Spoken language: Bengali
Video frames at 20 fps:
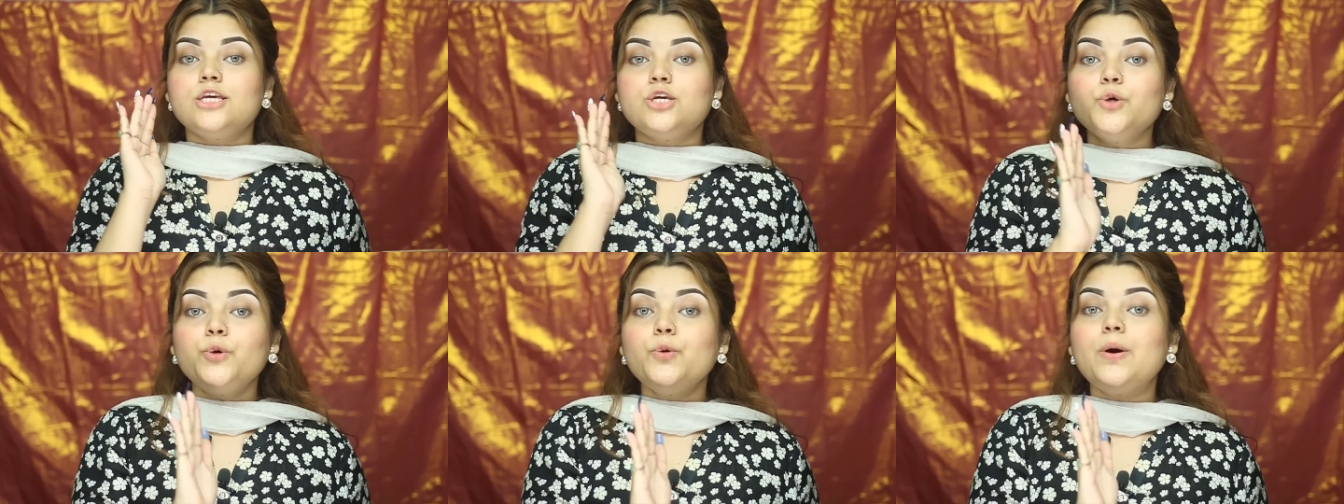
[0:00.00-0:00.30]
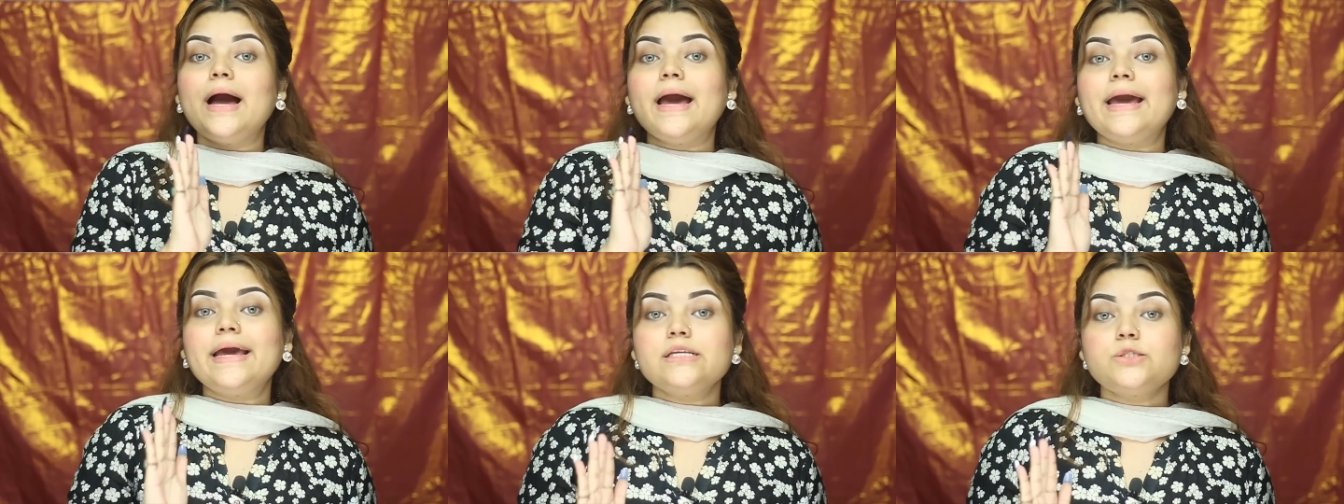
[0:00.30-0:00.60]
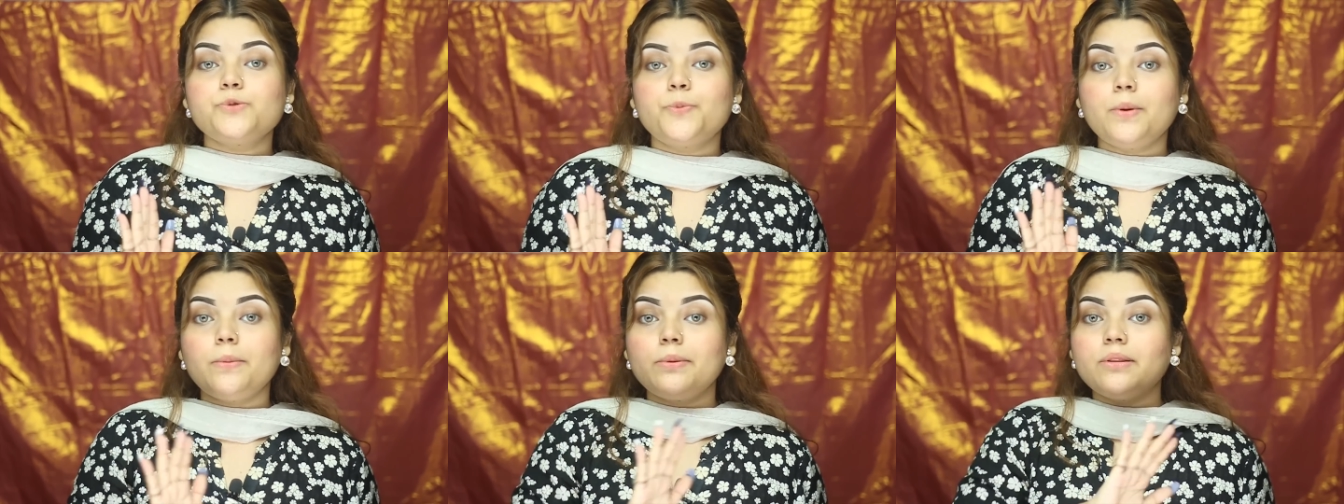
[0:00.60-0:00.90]
ইউ
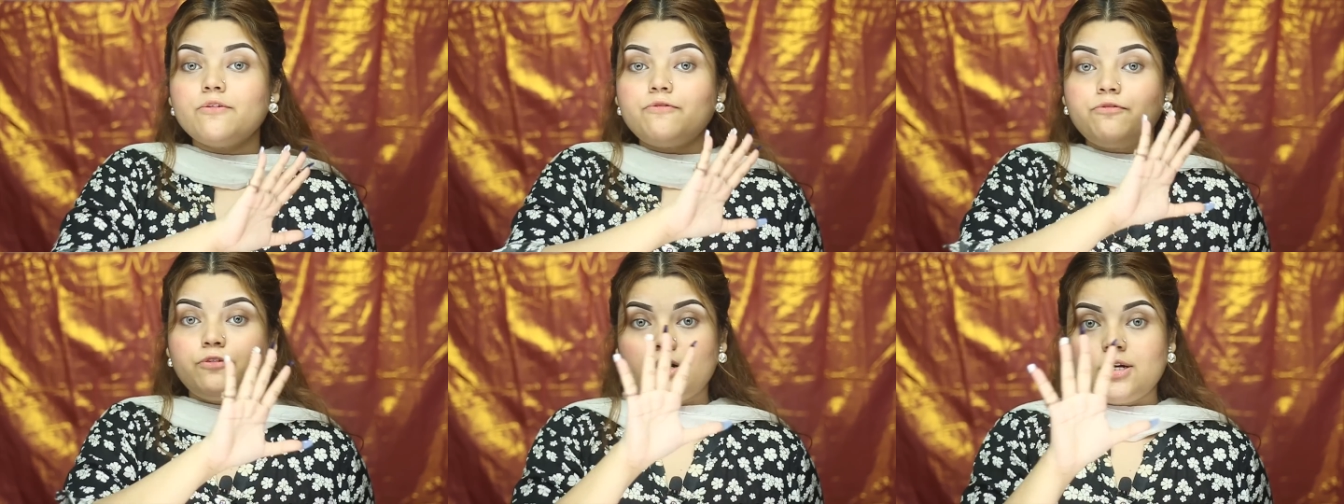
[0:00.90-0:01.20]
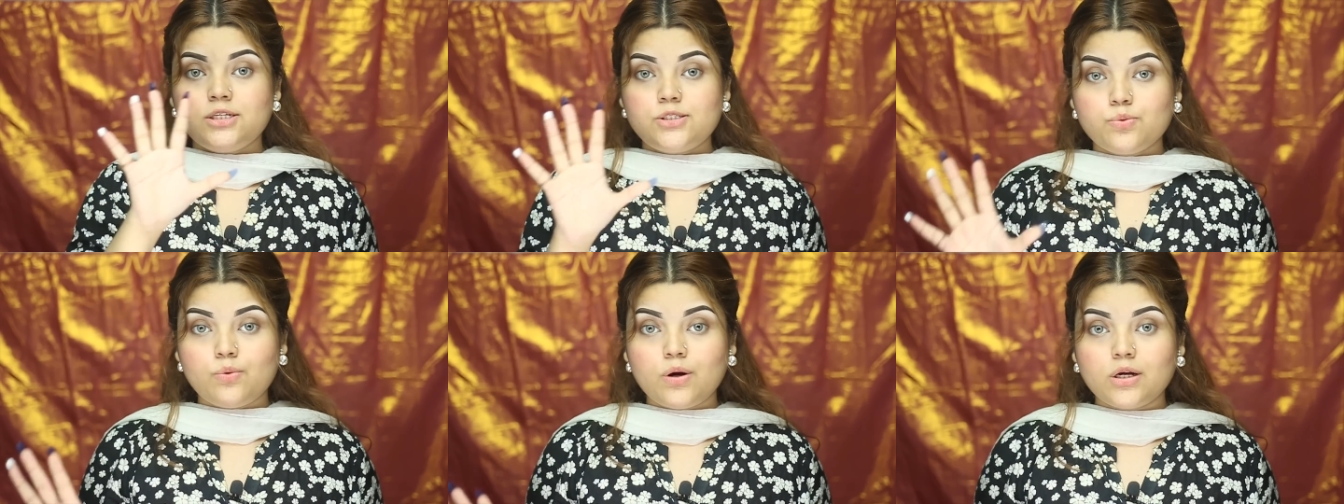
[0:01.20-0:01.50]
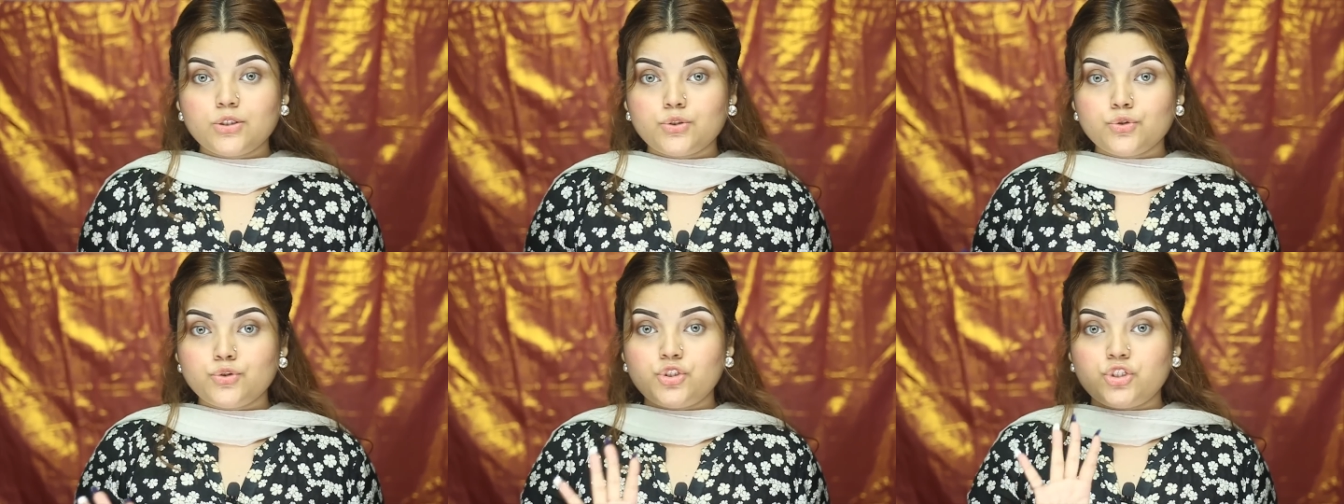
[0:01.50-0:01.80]
গাইজ উইল বি দ্য ফার্স্ট
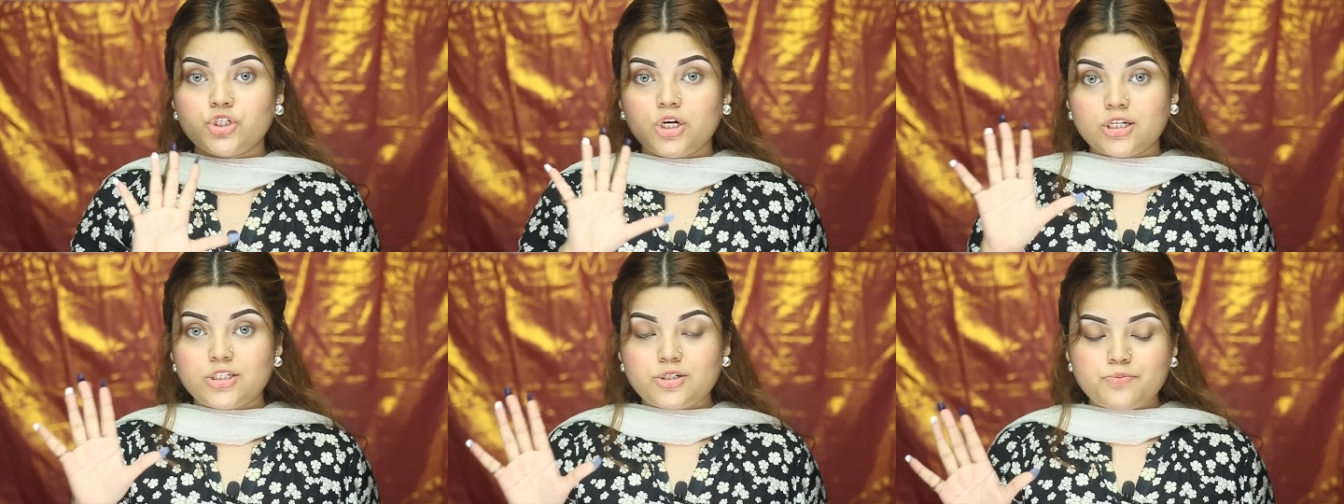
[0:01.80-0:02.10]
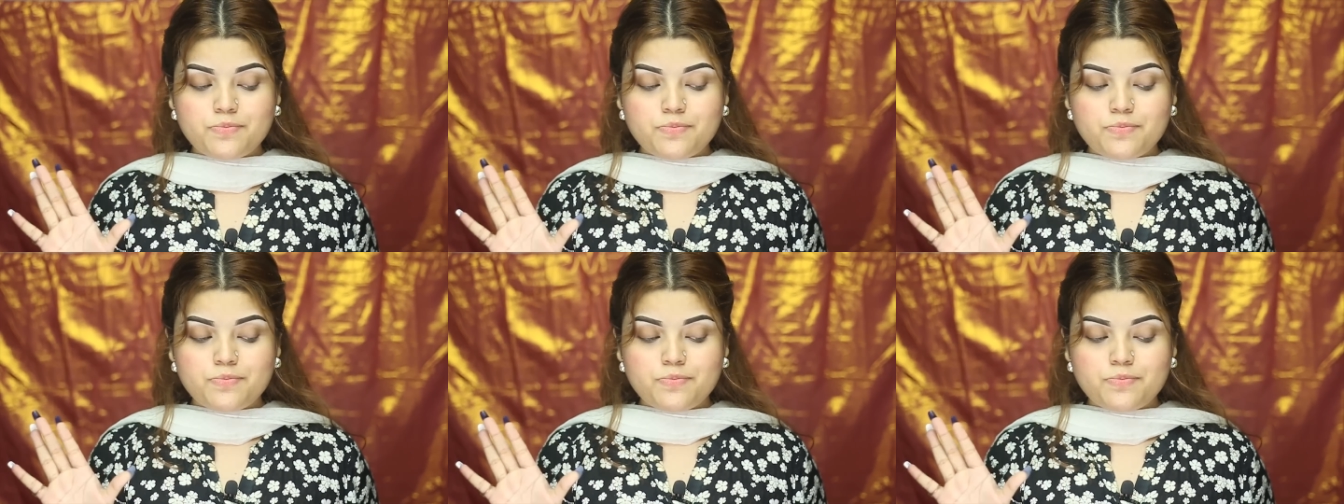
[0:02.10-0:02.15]
ওয়ান টু জাজ